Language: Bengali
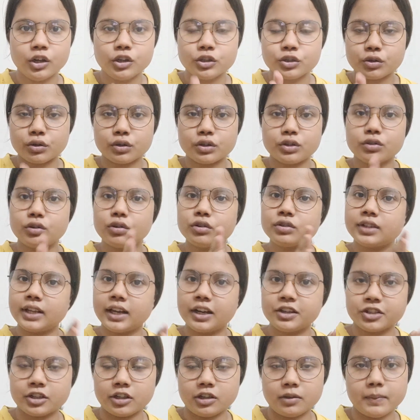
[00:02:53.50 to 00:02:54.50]
ছোটো ছোটো
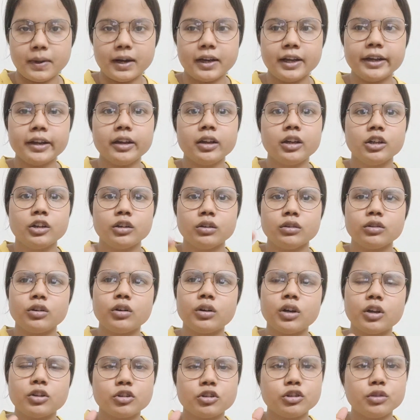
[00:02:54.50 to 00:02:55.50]
সেকশন মানে ধরো
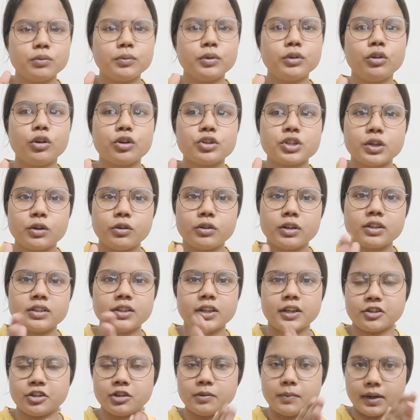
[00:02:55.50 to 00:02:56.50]
না যে তুমি দশটা করে
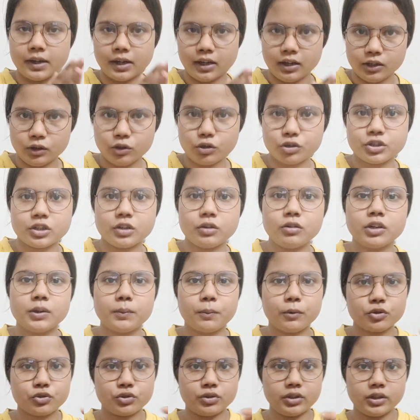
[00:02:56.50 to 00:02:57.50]
সেকশন বানিয়ে দশটা করে
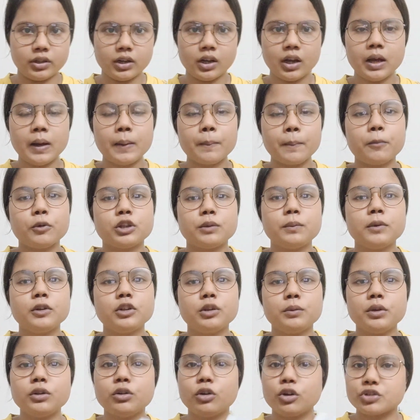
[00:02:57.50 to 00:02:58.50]
প্রশ্নের প্রথমে
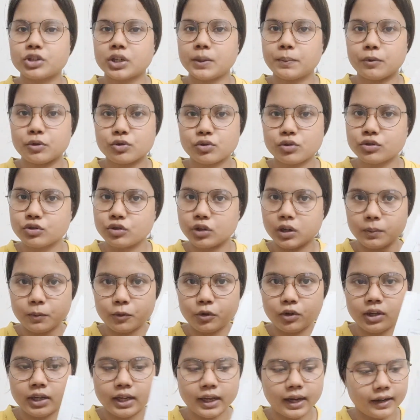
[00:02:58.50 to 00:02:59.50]
তুমি দশটা প্রশ্ন সলভ
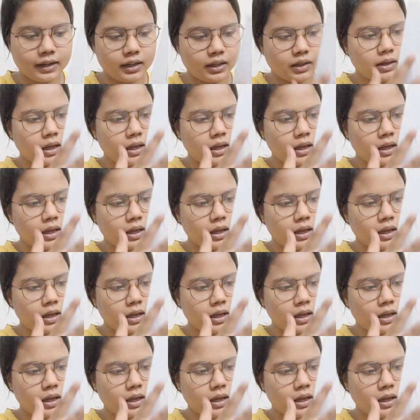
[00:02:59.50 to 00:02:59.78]
করলে এখানে